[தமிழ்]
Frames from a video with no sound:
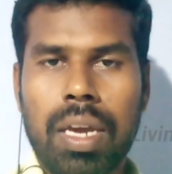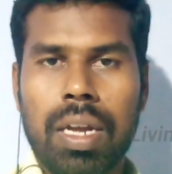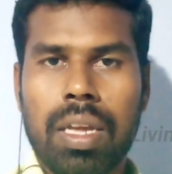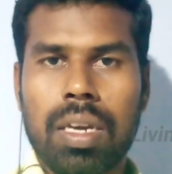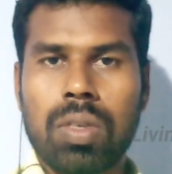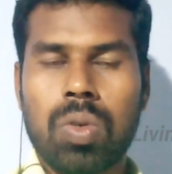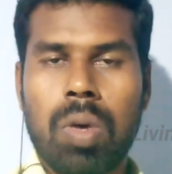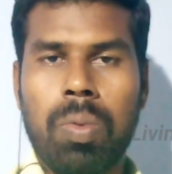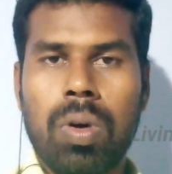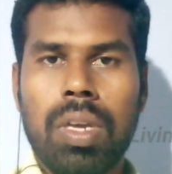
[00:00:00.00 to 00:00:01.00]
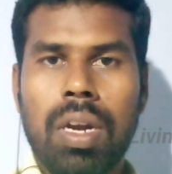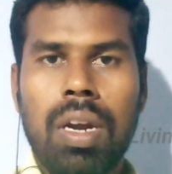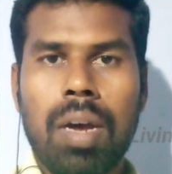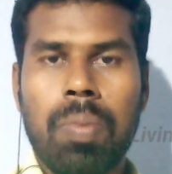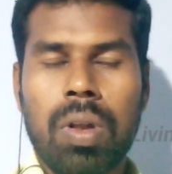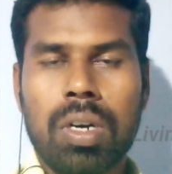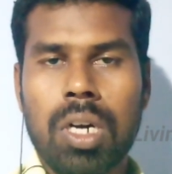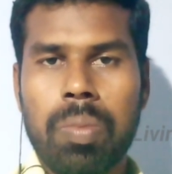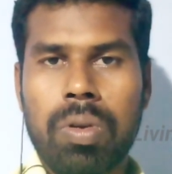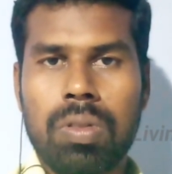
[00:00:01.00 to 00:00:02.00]
கேட்குறீங்க ஸோ அப்போது எல்லா
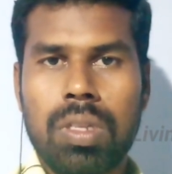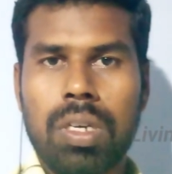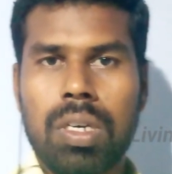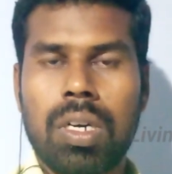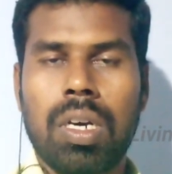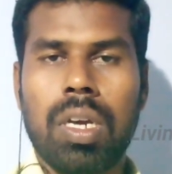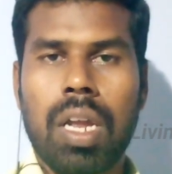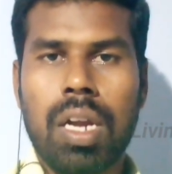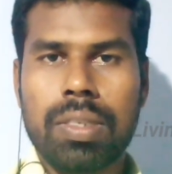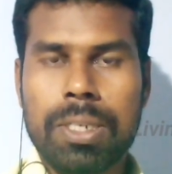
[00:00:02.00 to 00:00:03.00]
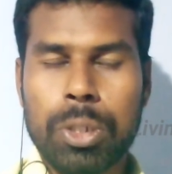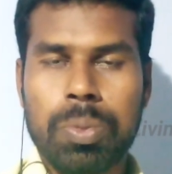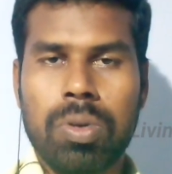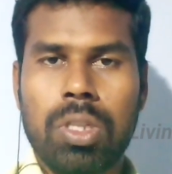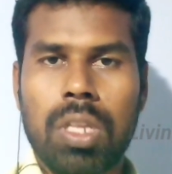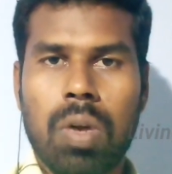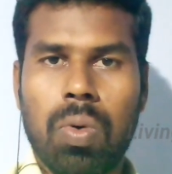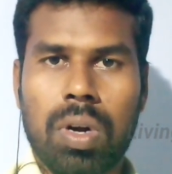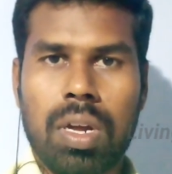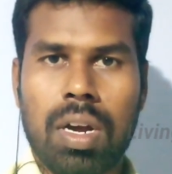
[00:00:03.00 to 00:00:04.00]
புலன்களுமே வந்து எல்லா சென்ஸுமே வந்து இதில்
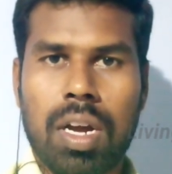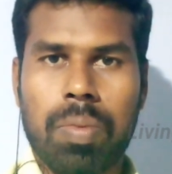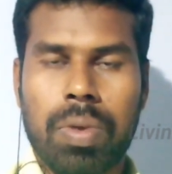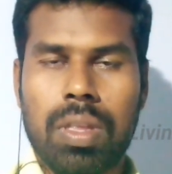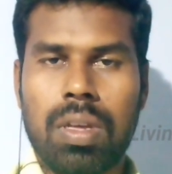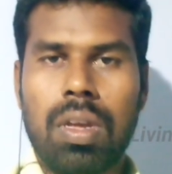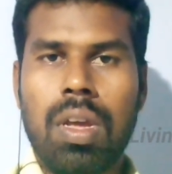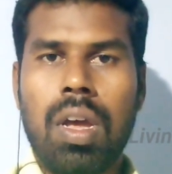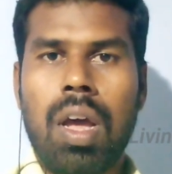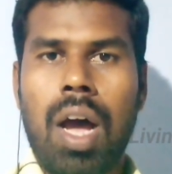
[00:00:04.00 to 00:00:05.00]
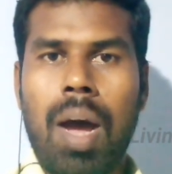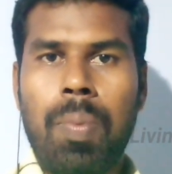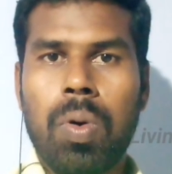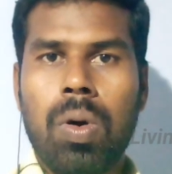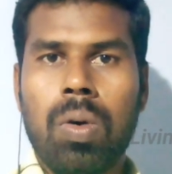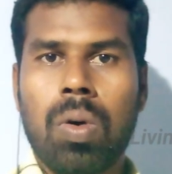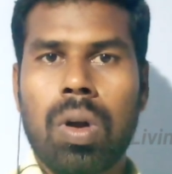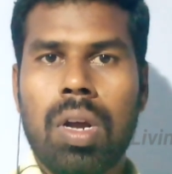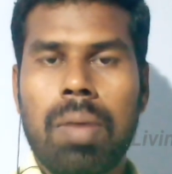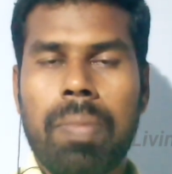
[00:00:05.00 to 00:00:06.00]
ஒர்க் ஆக ஆரம்பிக்குது அப்போது
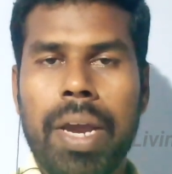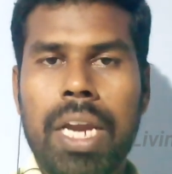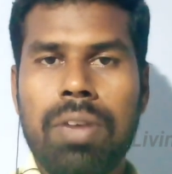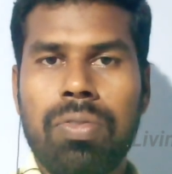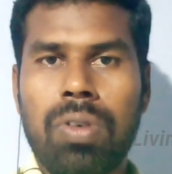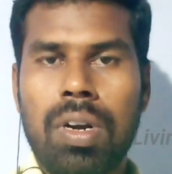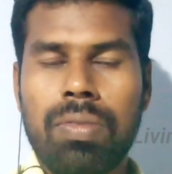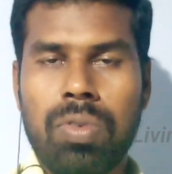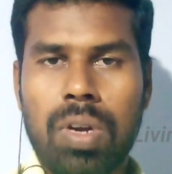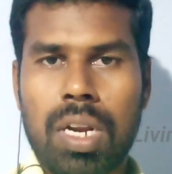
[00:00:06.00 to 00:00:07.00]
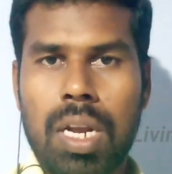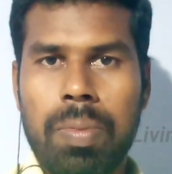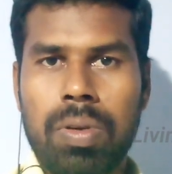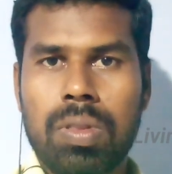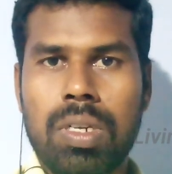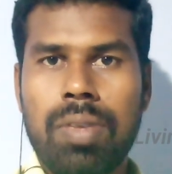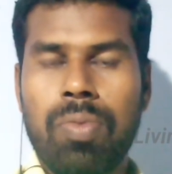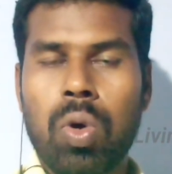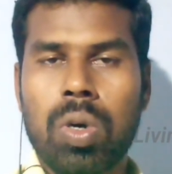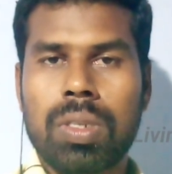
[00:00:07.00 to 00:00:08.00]
உங்களோட மைண்டு ஃபுல் அண்ட் ஃபுல் எல்லாமே வந்துட்டு
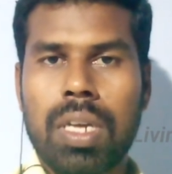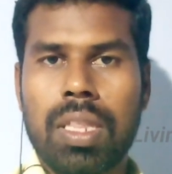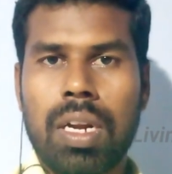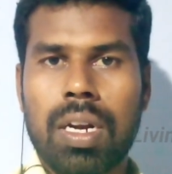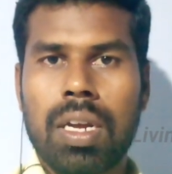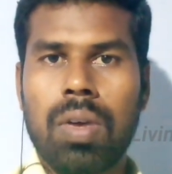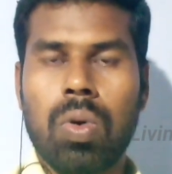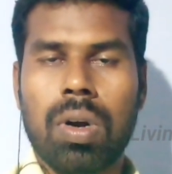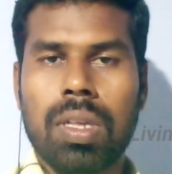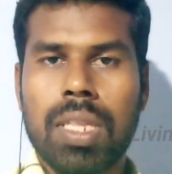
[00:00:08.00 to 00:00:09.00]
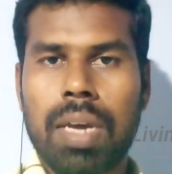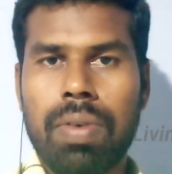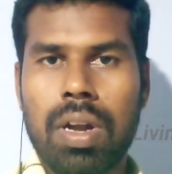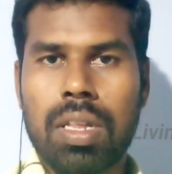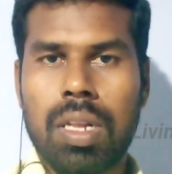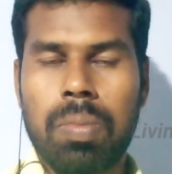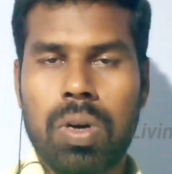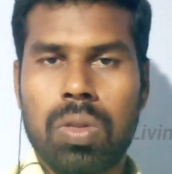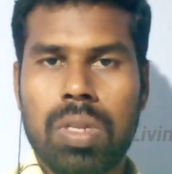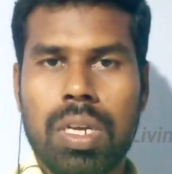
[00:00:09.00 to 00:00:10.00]
ஃபோக்கஸ் தான் இதில் இருக்குது உங்களுக்கு தேவையானதில்
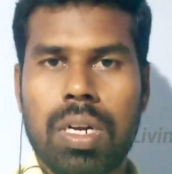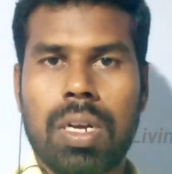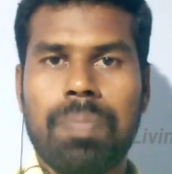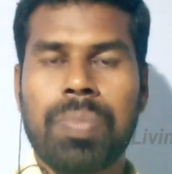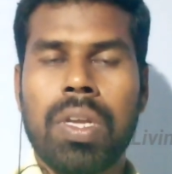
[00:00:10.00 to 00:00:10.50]
மட்டும்தான் இருக்குது